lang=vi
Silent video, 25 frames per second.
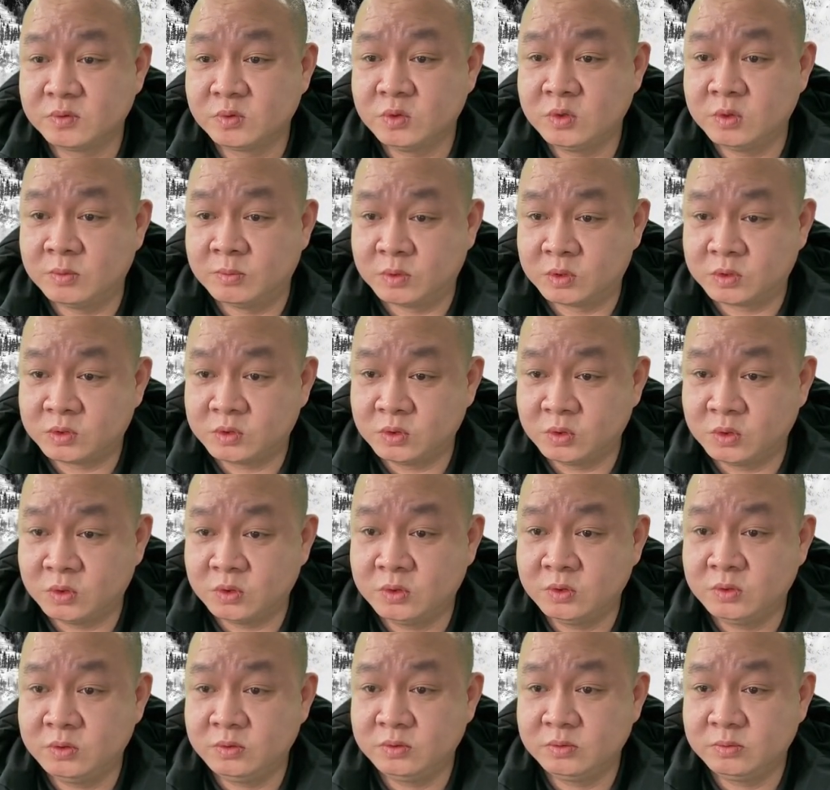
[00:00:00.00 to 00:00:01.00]
của một
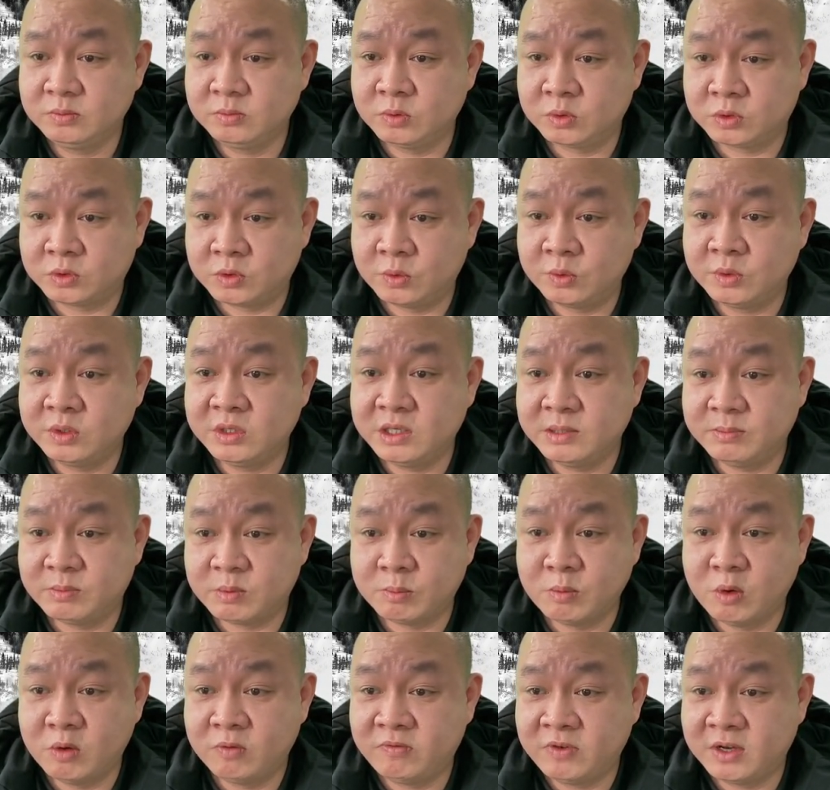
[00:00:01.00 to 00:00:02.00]
số một số người một
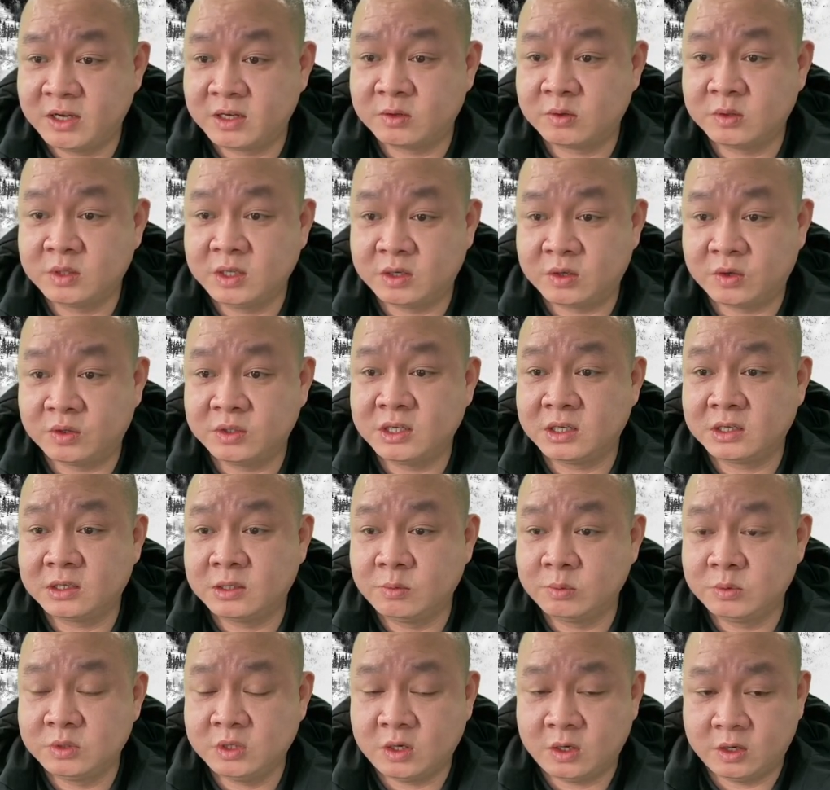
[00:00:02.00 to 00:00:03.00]
bộ phận có thể nói rằng
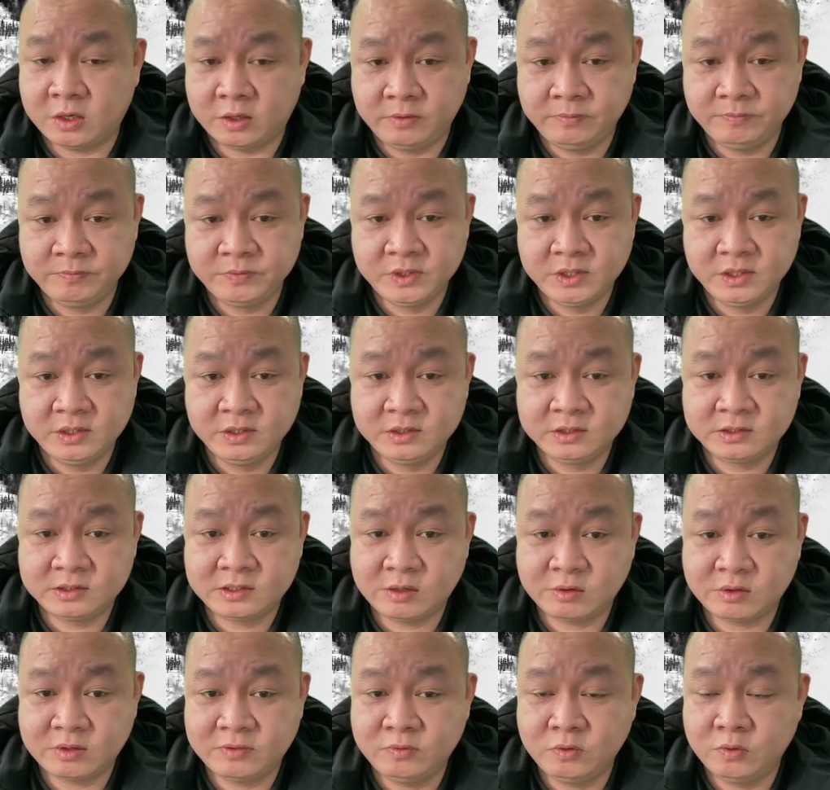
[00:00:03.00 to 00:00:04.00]
không nhỏ
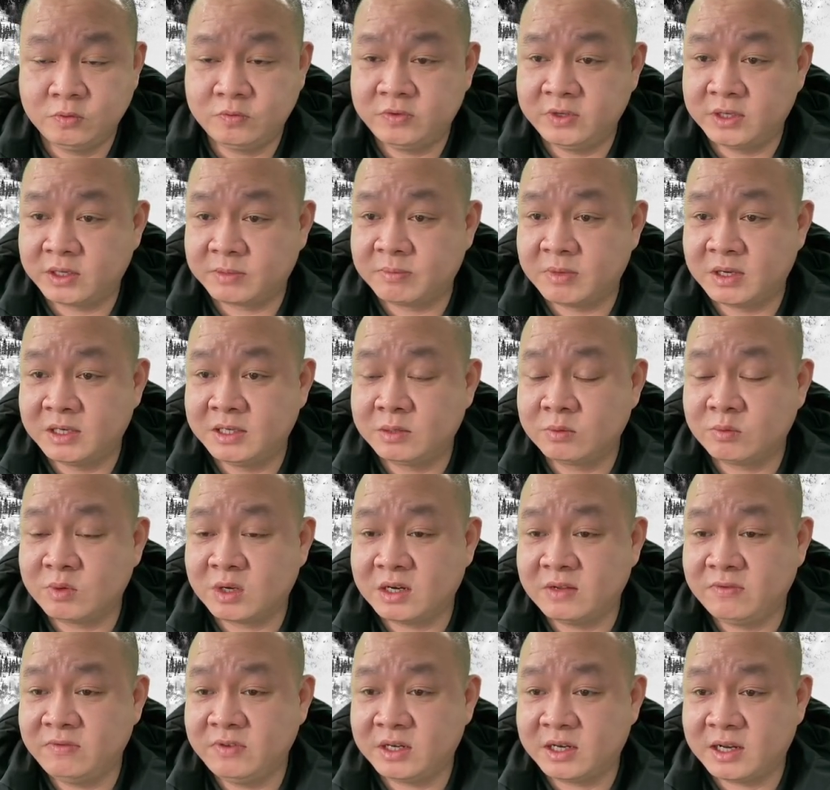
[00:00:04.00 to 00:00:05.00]
sau cái vụ việc mà liên
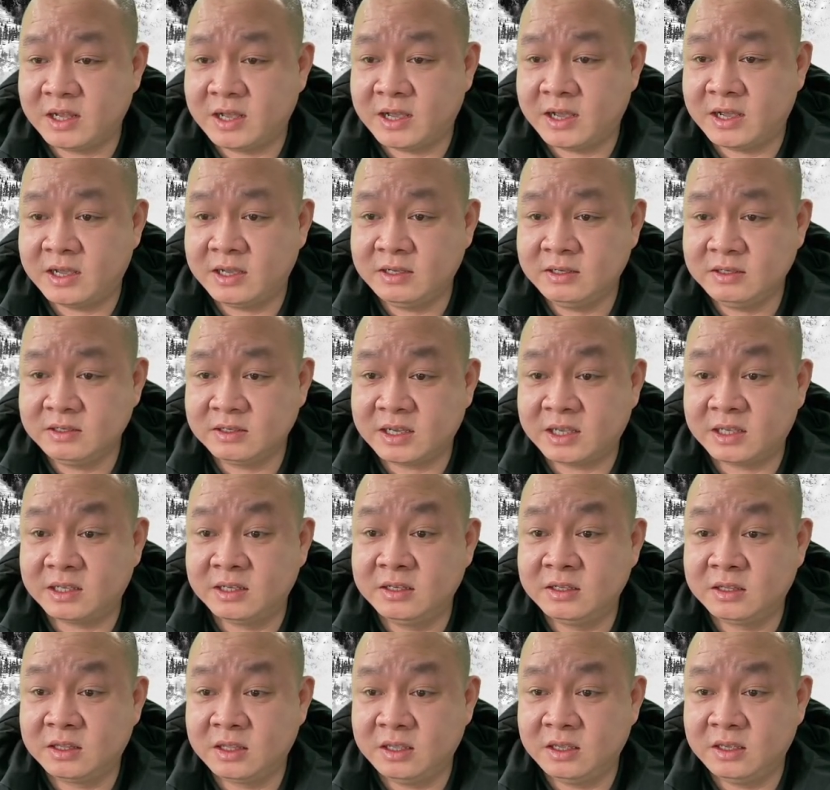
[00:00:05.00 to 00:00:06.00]
quan đến Việt Á, ngành
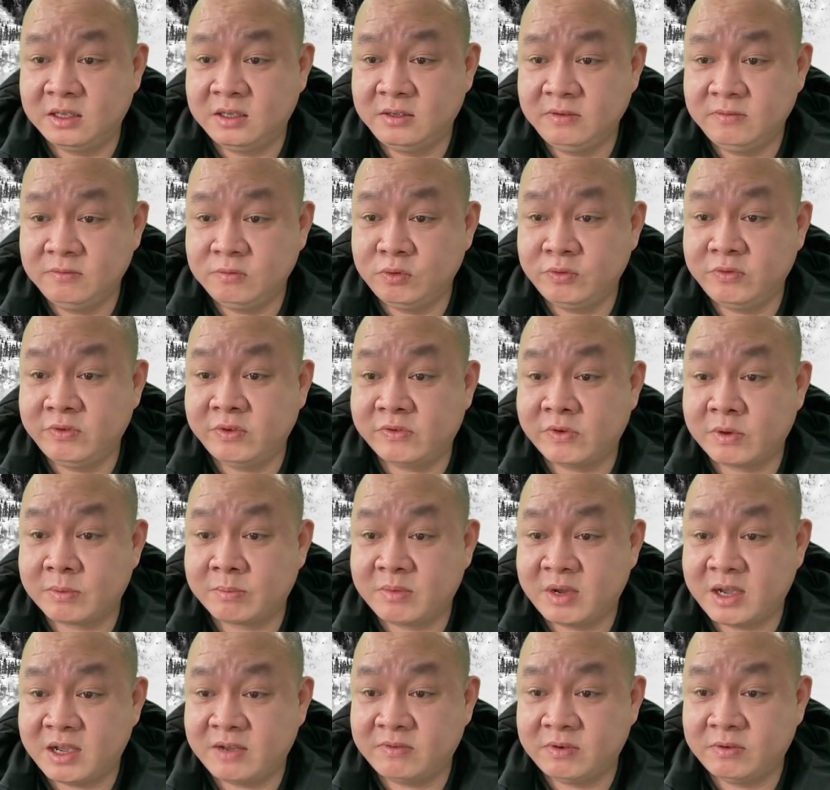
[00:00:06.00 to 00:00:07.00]
y tế, vụ Yên
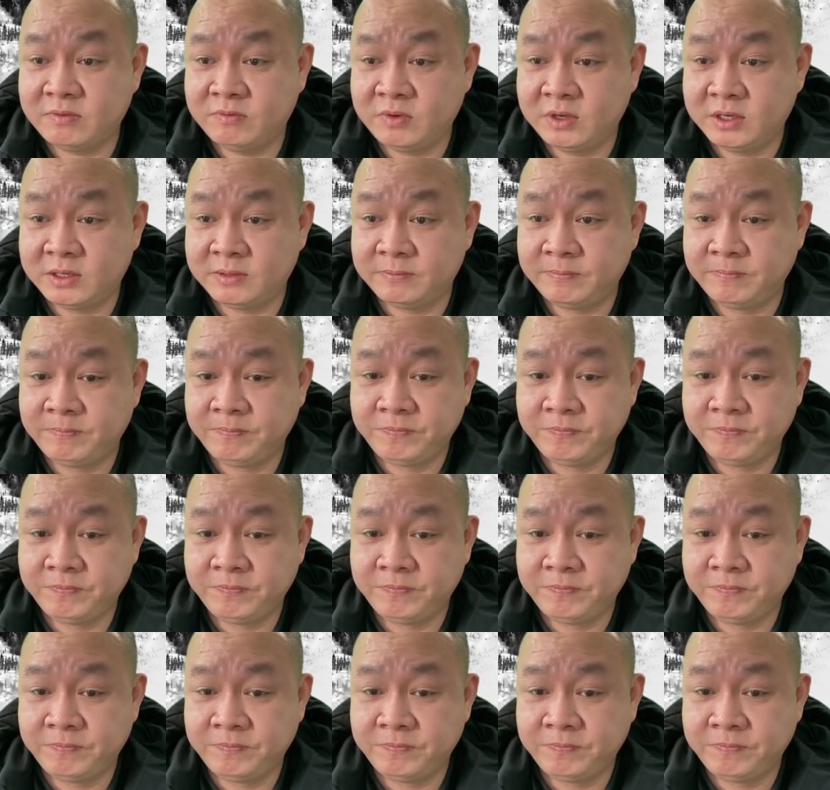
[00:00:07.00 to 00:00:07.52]
ma vân vân.